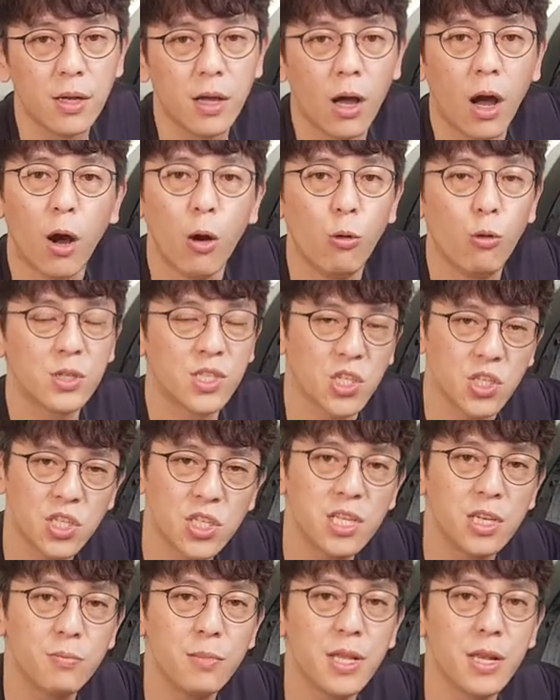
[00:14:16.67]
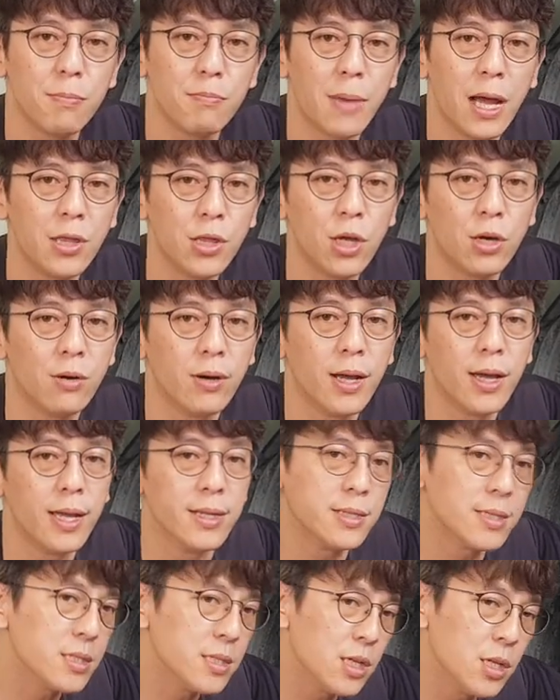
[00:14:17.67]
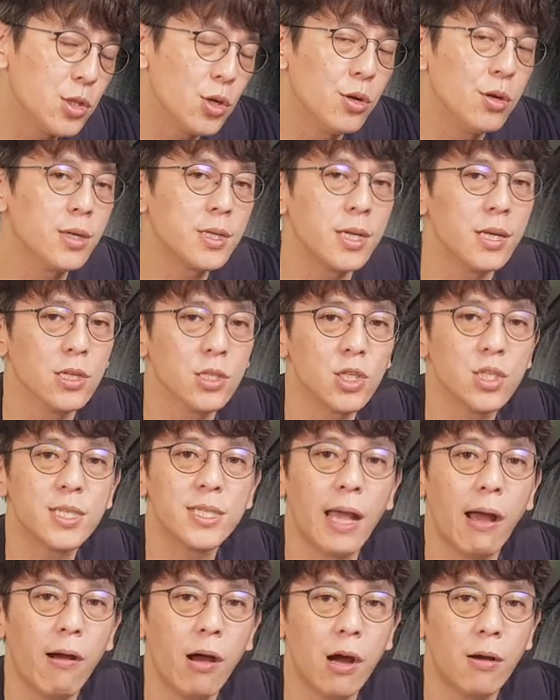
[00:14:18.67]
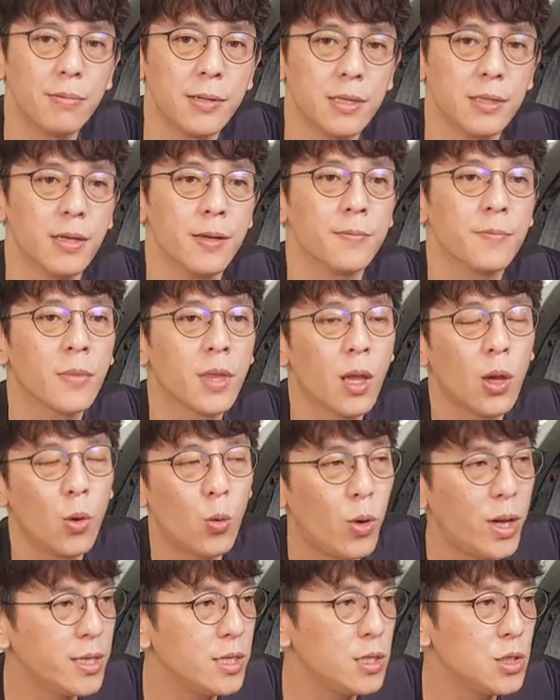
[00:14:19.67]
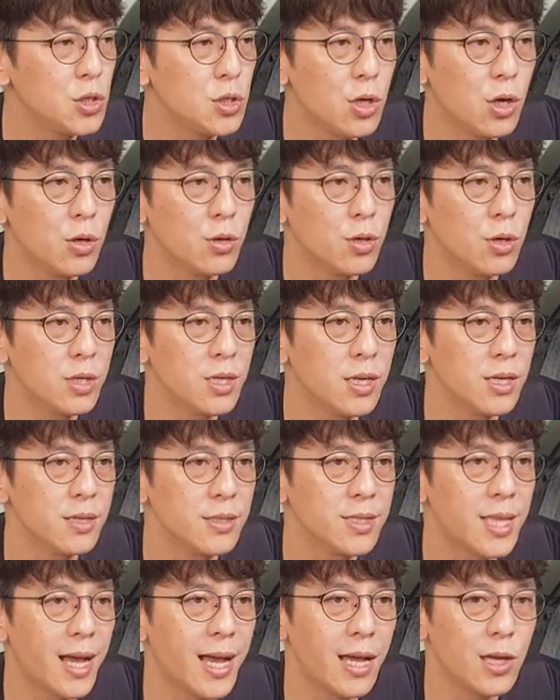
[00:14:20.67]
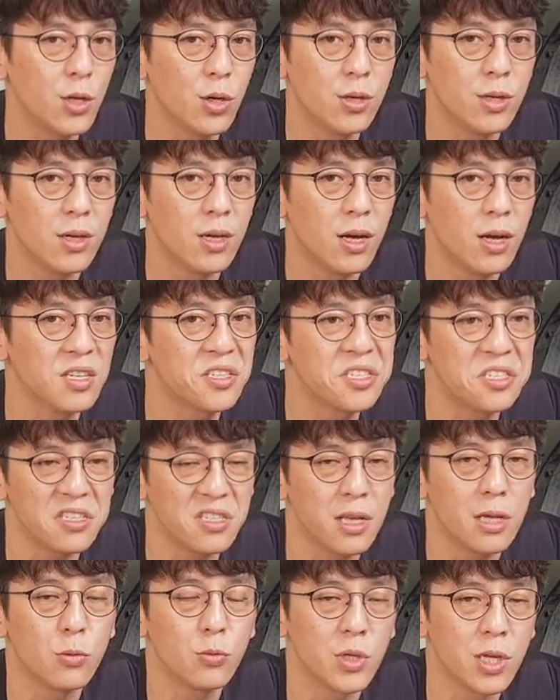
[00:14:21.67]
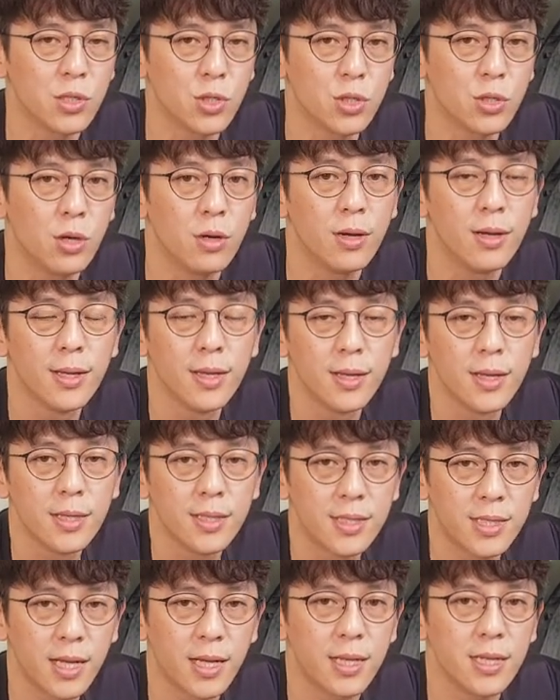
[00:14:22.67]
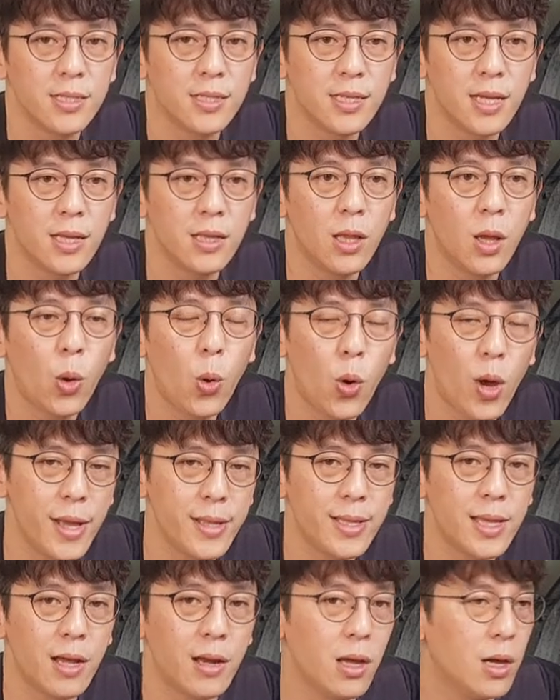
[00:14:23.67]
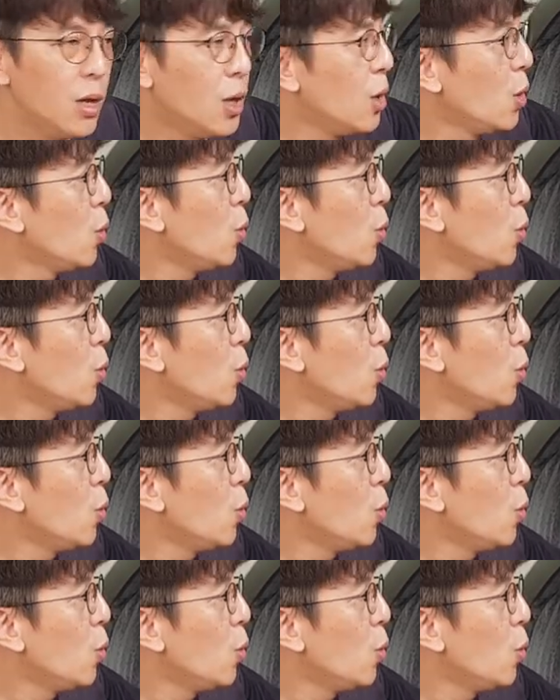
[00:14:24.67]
好，或者是里面的馒头，哎，这些都有可能是消耗品。哎，万一日后有可能大概用了呃四年五年之后，这个零件坏掉了。